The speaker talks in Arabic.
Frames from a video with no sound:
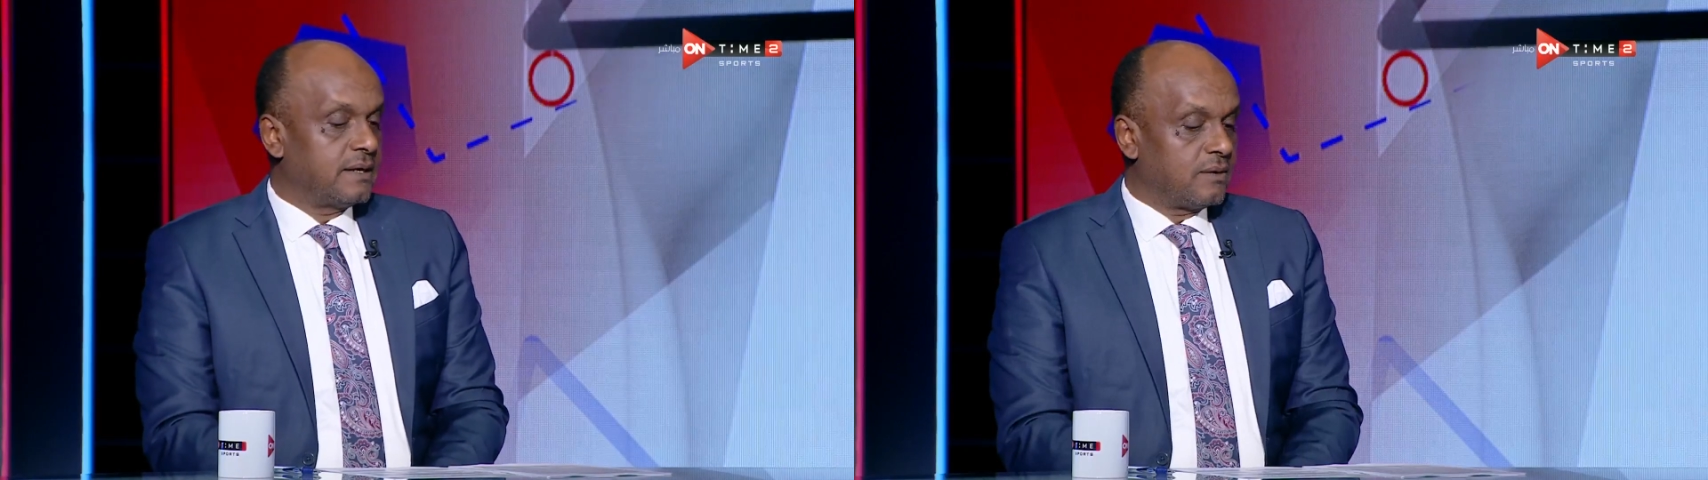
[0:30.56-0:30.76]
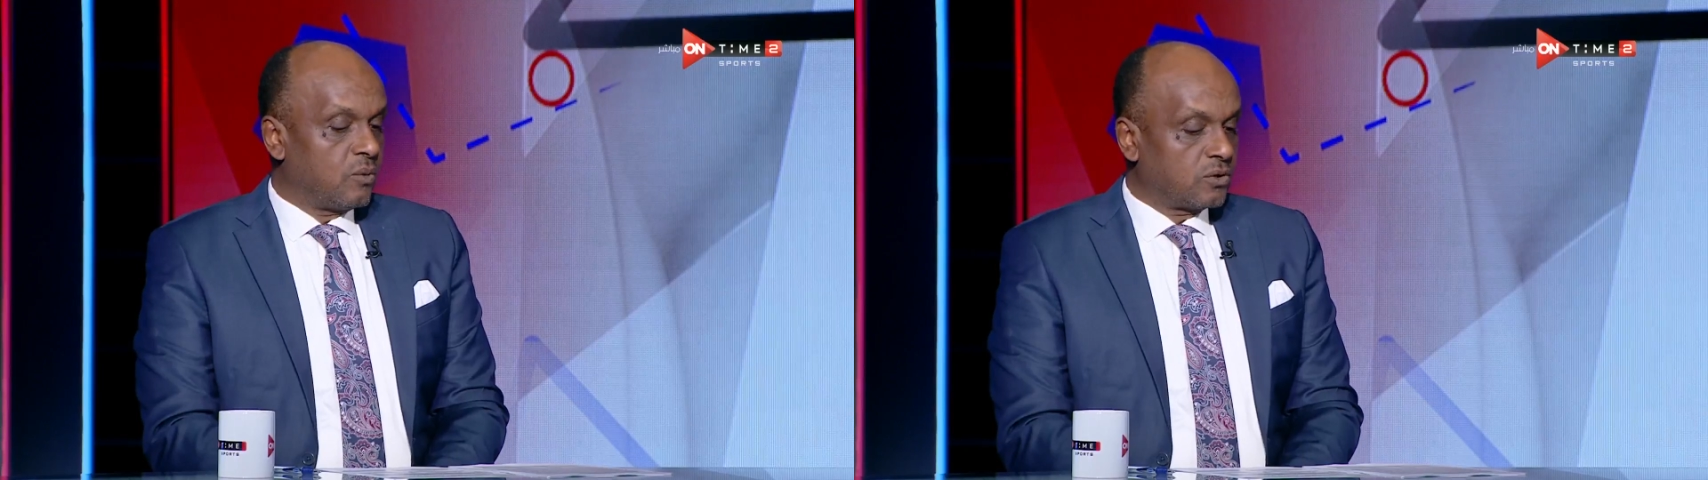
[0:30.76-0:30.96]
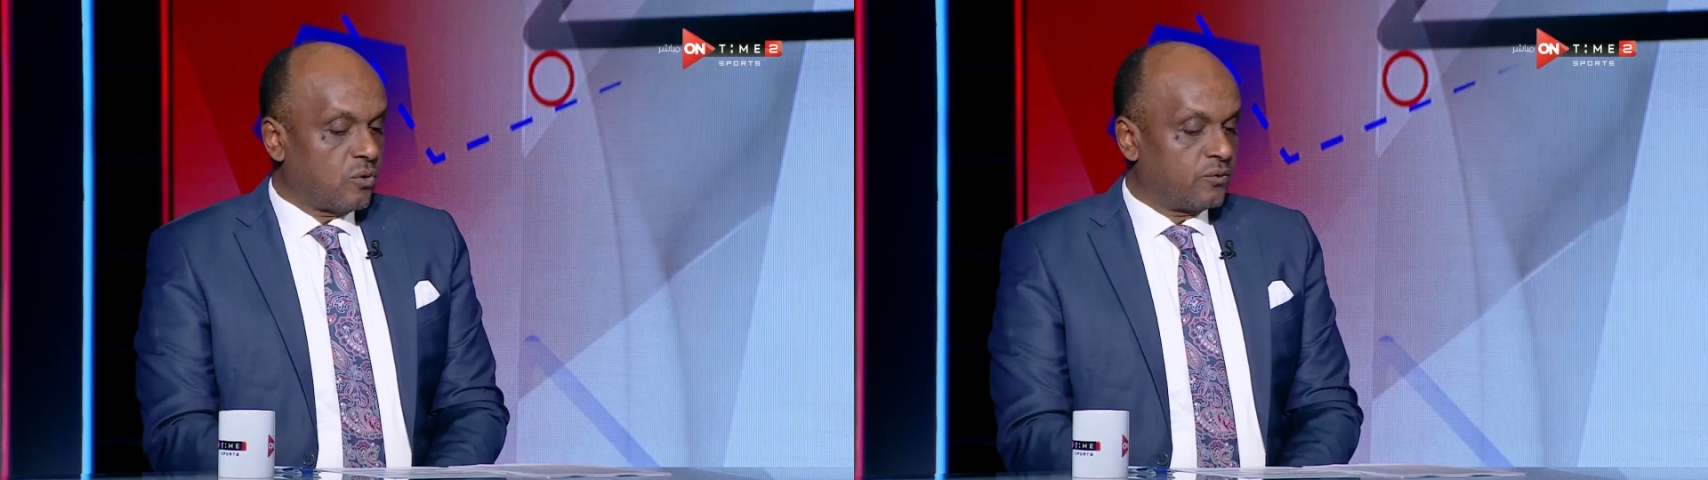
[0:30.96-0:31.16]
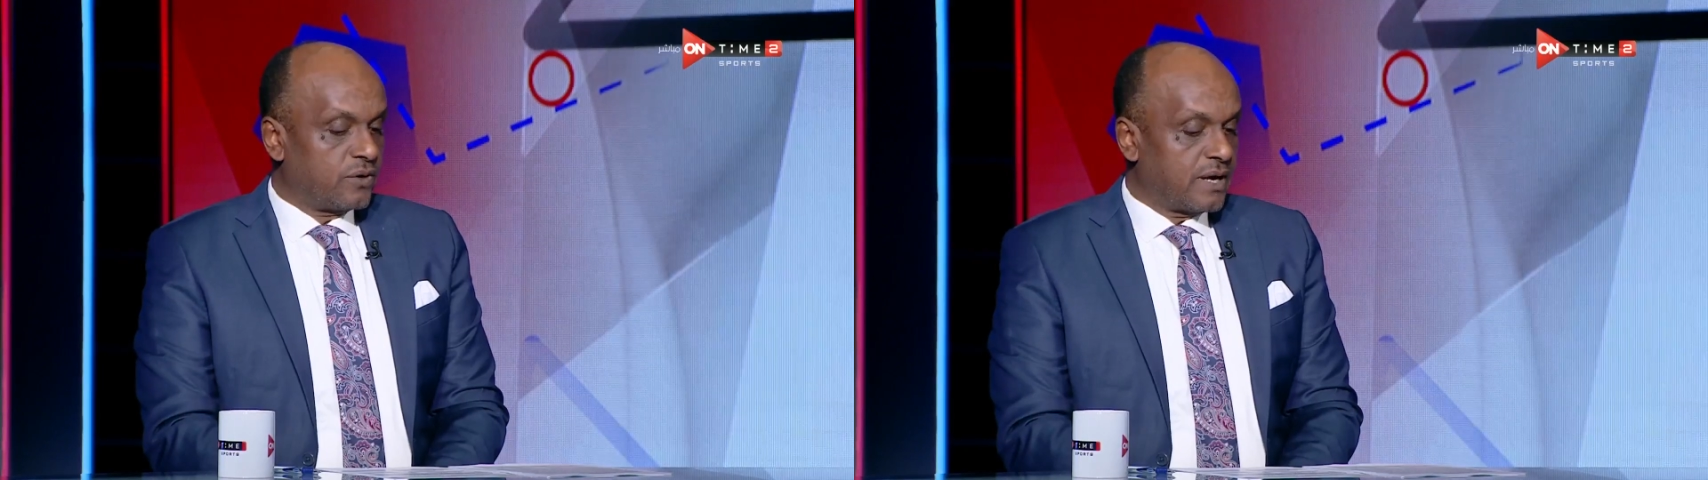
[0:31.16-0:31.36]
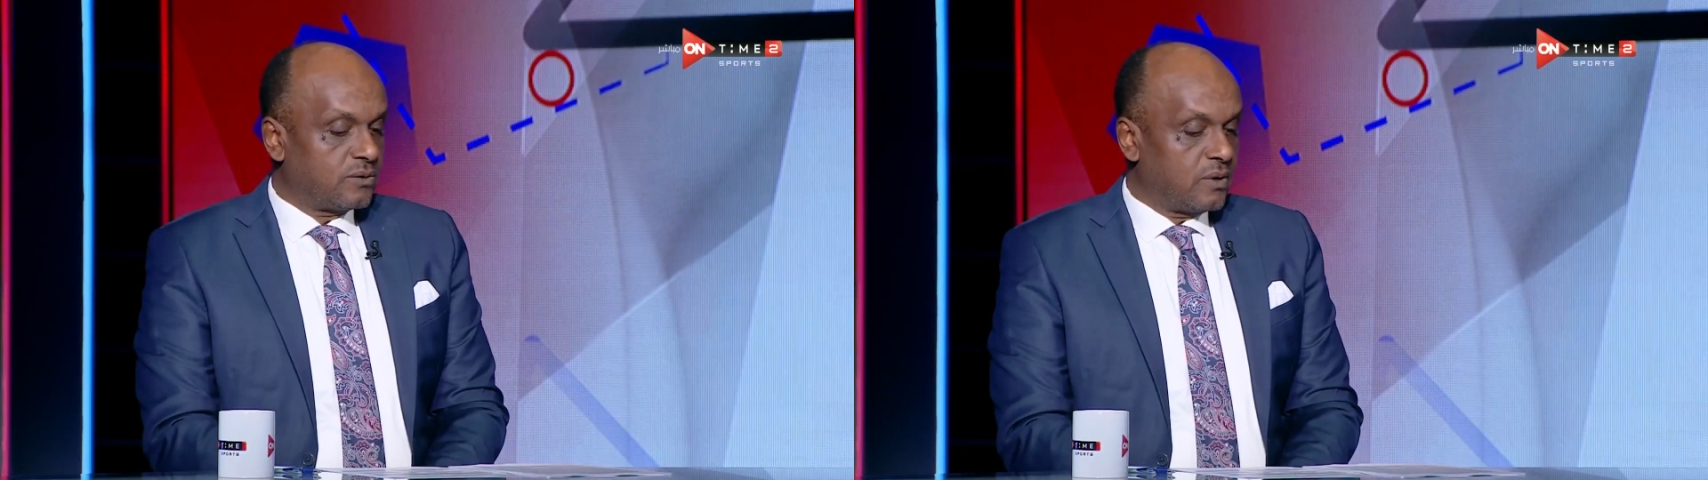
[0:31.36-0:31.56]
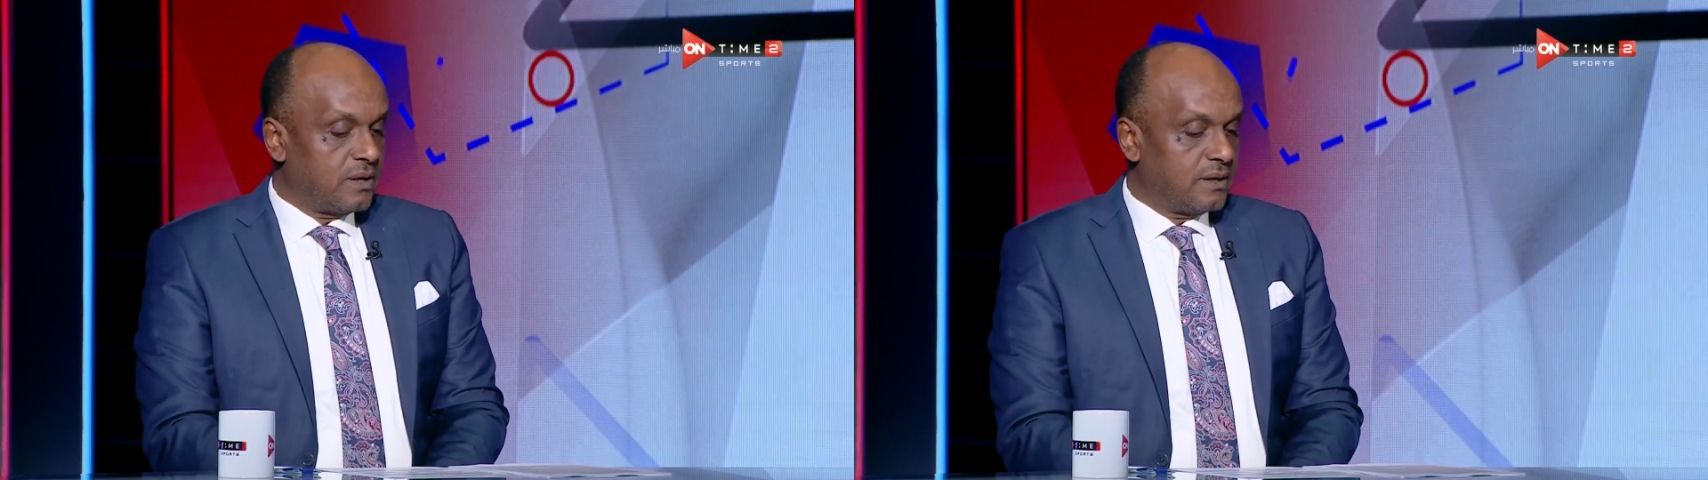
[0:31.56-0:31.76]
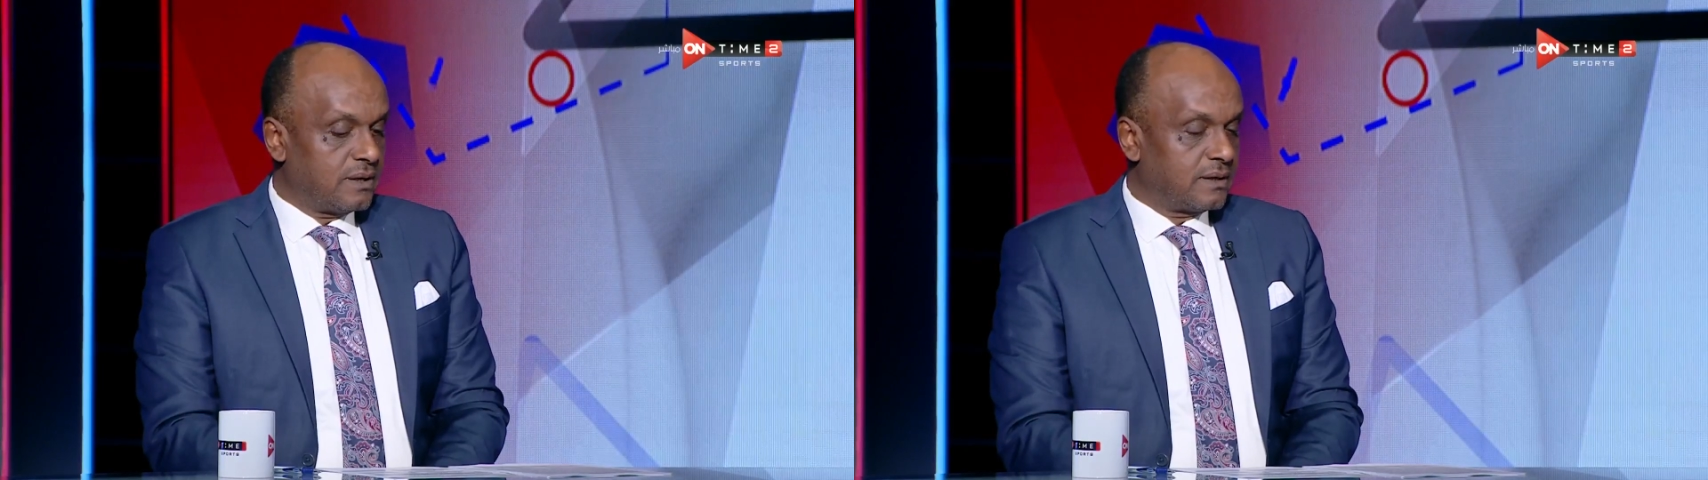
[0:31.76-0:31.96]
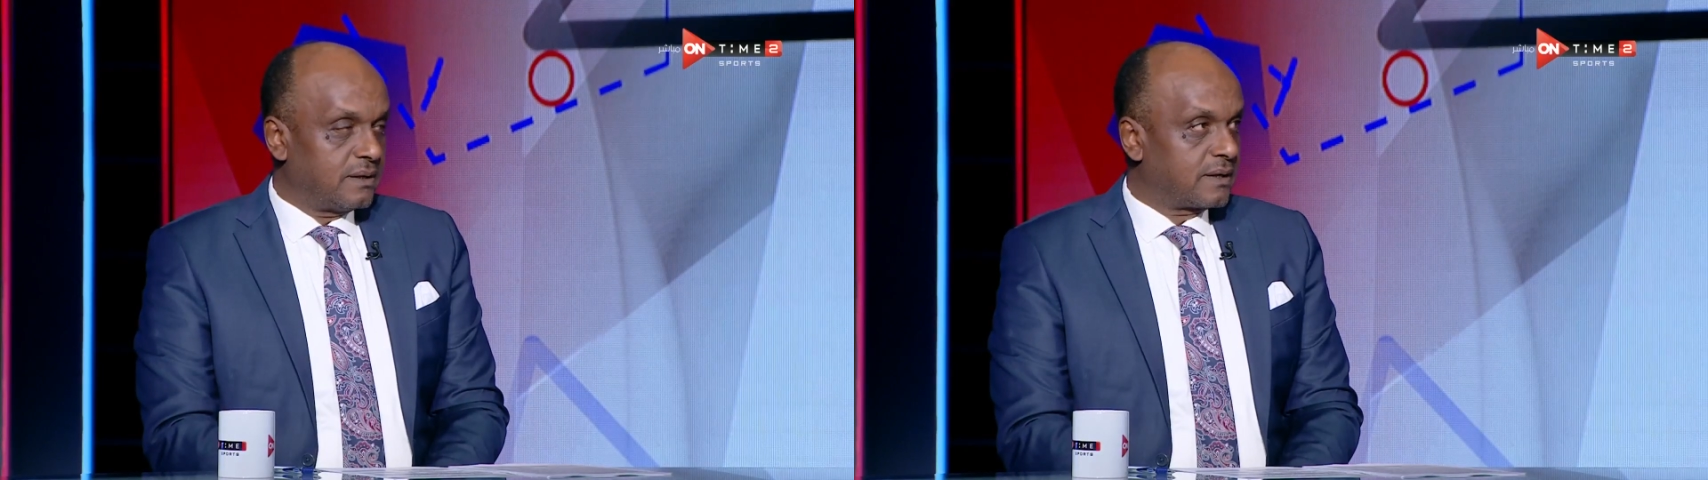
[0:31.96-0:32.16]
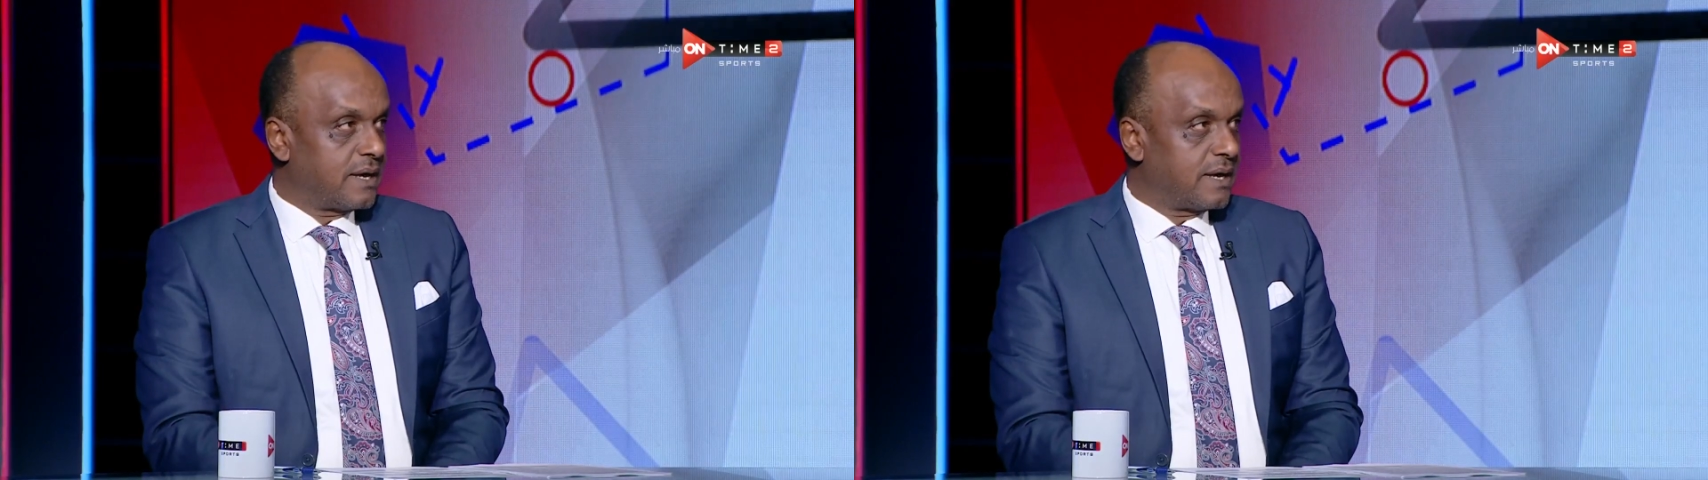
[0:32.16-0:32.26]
وضعه في الجدول آه،